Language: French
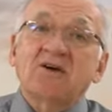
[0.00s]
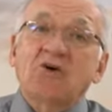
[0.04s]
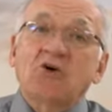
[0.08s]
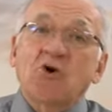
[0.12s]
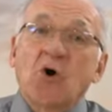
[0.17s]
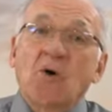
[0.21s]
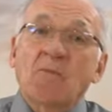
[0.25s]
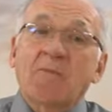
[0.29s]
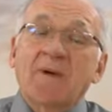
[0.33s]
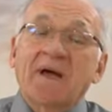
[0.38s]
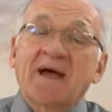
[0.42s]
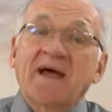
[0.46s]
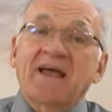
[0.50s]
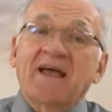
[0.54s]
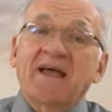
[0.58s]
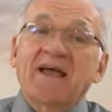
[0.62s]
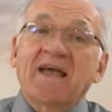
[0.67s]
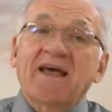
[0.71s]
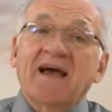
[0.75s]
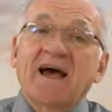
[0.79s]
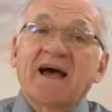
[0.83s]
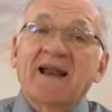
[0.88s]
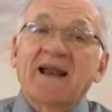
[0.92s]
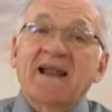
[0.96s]

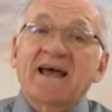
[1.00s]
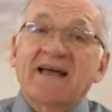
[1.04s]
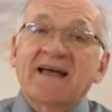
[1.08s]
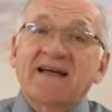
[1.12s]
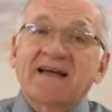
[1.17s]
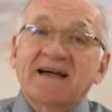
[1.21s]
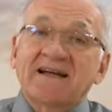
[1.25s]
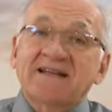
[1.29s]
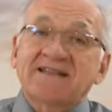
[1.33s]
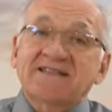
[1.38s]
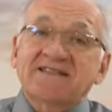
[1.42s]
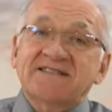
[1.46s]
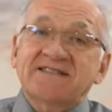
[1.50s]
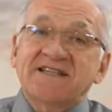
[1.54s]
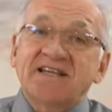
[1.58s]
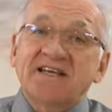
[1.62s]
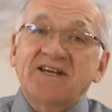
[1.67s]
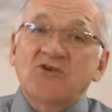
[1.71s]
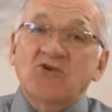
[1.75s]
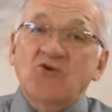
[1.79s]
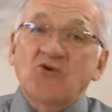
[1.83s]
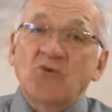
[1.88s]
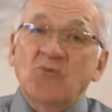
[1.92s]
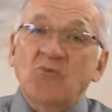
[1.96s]
comparé à la
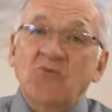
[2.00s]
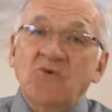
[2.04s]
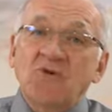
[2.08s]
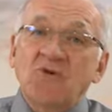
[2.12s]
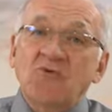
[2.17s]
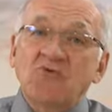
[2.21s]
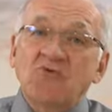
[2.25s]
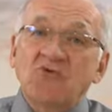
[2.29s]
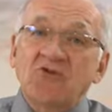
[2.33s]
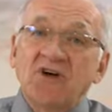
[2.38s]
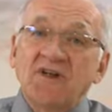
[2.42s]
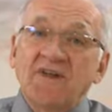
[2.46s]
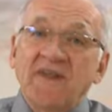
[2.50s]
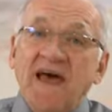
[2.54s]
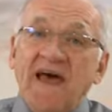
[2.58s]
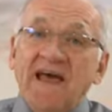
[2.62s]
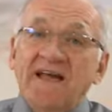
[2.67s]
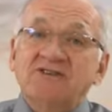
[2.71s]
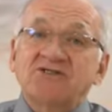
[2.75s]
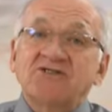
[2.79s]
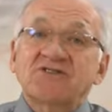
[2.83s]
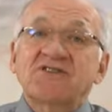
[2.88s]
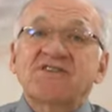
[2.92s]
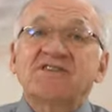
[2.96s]
quantité de pluie ou de
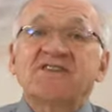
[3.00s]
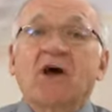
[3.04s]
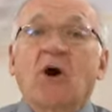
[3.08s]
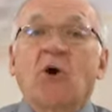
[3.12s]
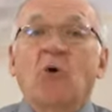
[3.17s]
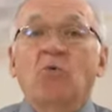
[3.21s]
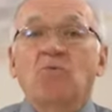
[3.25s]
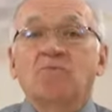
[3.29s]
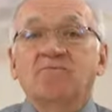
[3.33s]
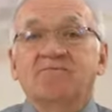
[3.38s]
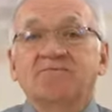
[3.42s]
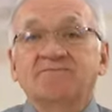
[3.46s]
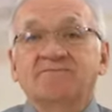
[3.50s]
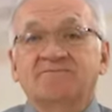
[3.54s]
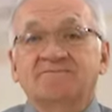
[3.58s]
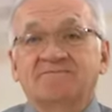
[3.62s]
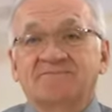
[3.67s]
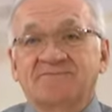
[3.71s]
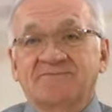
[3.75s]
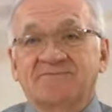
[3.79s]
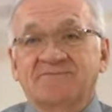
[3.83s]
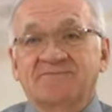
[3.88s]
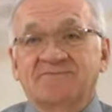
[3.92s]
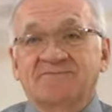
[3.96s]
neige qui tombe
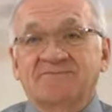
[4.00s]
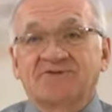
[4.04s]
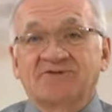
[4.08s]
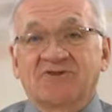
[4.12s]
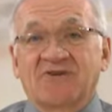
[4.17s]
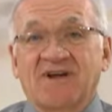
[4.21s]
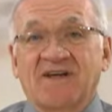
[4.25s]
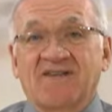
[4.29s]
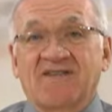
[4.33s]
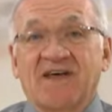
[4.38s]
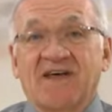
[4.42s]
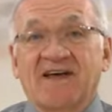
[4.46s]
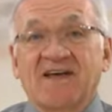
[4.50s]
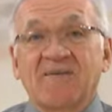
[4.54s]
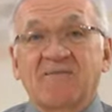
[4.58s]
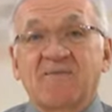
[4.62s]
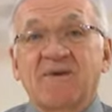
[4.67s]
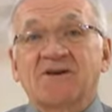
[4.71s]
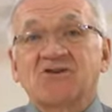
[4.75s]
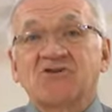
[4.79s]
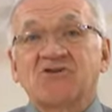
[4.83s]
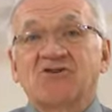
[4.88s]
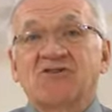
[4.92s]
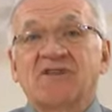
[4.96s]
sur la terre.
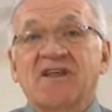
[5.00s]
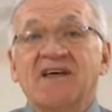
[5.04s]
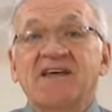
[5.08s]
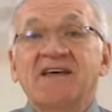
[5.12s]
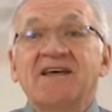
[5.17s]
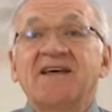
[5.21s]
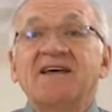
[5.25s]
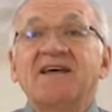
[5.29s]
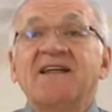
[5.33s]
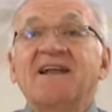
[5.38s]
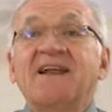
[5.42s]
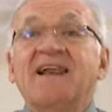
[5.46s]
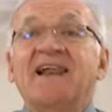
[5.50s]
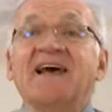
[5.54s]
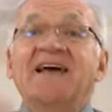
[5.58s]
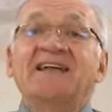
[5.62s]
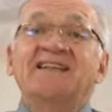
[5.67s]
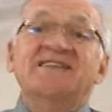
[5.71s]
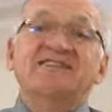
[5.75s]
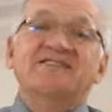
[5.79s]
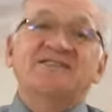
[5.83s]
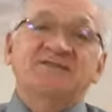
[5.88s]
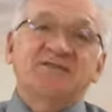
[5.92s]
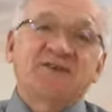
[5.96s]
Imaginez la
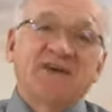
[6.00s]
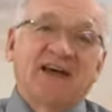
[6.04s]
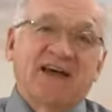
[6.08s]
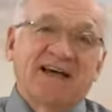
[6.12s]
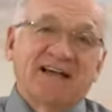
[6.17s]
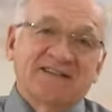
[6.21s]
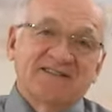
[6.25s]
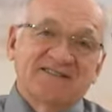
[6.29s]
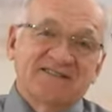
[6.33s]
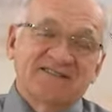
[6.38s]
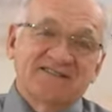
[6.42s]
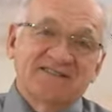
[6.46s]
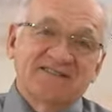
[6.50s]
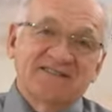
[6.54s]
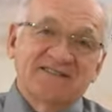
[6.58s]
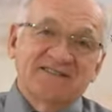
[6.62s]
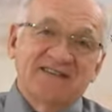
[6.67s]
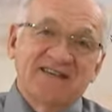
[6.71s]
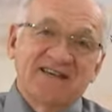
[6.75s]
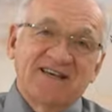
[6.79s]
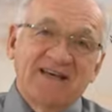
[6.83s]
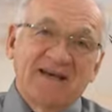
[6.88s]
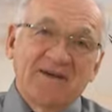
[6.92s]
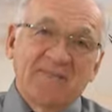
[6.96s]
différence.
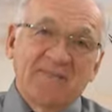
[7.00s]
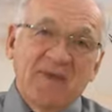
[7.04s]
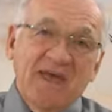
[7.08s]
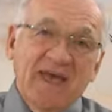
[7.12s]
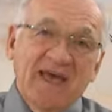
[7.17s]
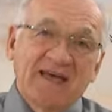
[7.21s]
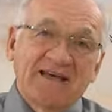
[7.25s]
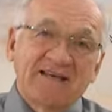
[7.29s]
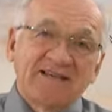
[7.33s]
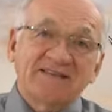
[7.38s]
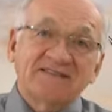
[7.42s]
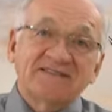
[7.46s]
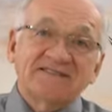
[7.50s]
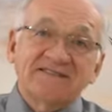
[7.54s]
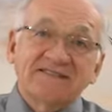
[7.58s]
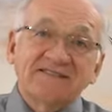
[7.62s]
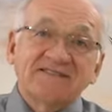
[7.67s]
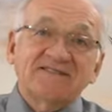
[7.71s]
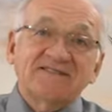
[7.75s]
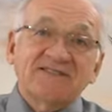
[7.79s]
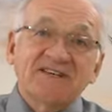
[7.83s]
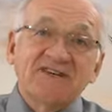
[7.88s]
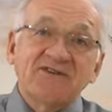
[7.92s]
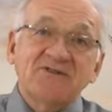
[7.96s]
Eh bien,
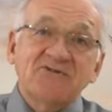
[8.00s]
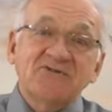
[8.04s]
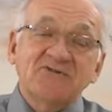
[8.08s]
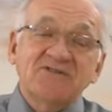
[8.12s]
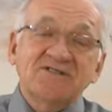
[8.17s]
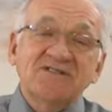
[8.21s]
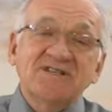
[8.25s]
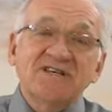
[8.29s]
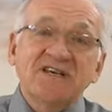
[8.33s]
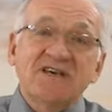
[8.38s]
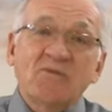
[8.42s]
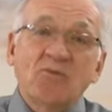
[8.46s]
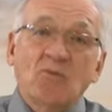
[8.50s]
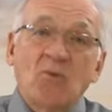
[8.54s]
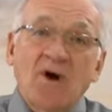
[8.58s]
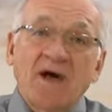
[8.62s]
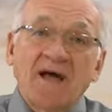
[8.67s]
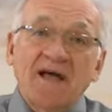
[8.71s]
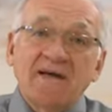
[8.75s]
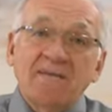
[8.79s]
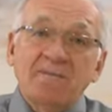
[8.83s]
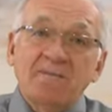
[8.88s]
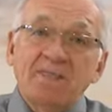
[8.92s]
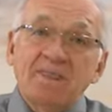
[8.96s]
c'est ce qu'il nous dit et
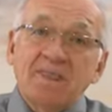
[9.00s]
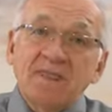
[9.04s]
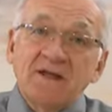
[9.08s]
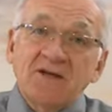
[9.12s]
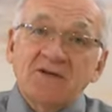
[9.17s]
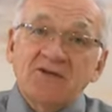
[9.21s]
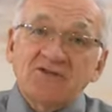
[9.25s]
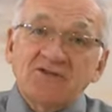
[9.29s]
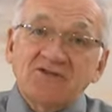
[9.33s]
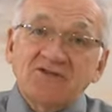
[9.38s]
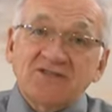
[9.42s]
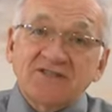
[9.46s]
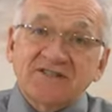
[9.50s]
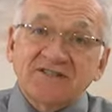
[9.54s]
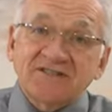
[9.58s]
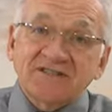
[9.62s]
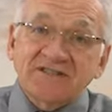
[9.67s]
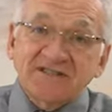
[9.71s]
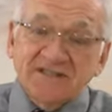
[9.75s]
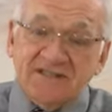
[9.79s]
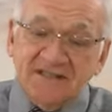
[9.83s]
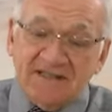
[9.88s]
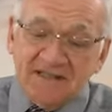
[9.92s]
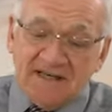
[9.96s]
moi, je
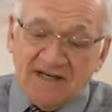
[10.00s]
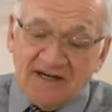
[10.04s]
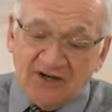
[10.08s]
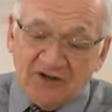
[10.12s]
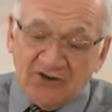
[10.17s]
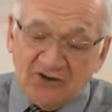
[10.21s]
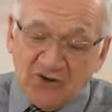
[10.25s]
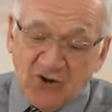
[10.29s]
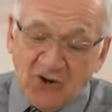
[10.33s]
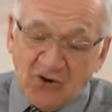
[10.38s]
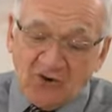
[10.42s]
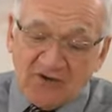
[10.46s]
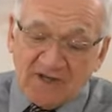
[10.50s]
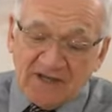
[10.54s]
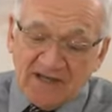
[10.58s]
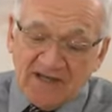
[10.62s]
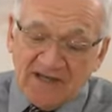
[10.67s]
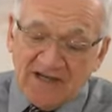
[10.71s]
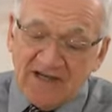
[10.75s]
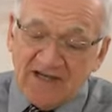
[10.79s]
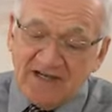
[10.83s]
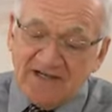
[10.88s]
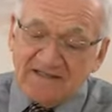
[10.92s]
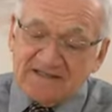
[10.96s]
suis. Alors, donc,
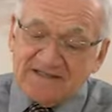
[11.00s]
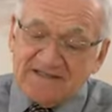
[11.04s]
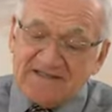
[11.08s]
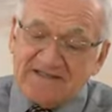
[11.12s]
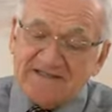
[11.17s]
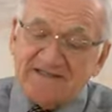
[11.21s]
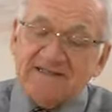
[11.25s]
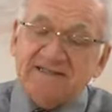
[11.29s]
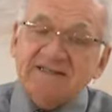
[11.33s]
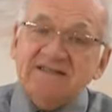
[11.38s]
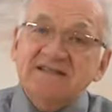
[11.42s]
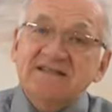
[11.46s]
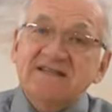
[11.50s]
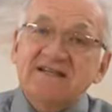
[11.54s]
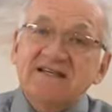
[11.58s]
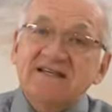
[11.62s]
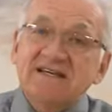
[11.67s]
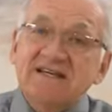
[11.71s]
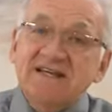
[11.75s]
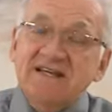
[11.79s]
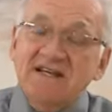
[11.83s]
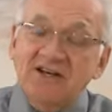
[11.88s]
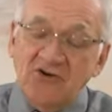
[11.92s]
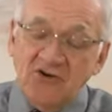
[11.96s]
il le dit,
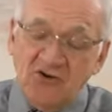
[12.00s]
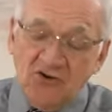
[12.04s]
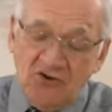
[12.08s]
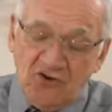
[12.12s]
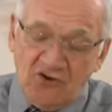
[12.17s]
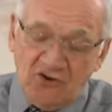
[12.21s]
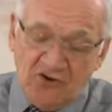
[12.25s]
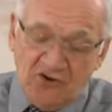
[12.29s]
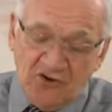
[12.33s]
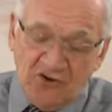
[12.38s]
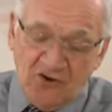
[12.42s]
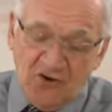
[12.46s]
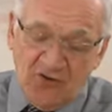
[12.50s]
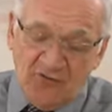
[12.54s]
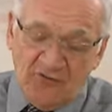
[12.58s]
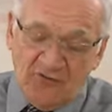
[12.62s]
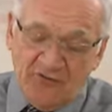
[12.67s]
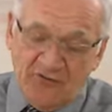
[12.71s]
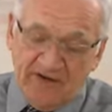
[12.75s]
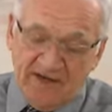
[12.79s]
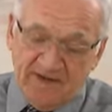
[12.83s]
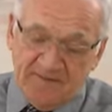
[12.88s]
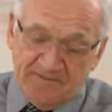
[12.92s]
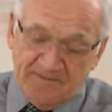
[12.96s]
il le, le
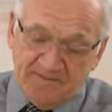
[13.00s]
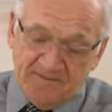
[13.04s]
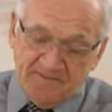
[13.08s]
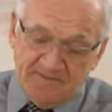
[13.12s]
fait.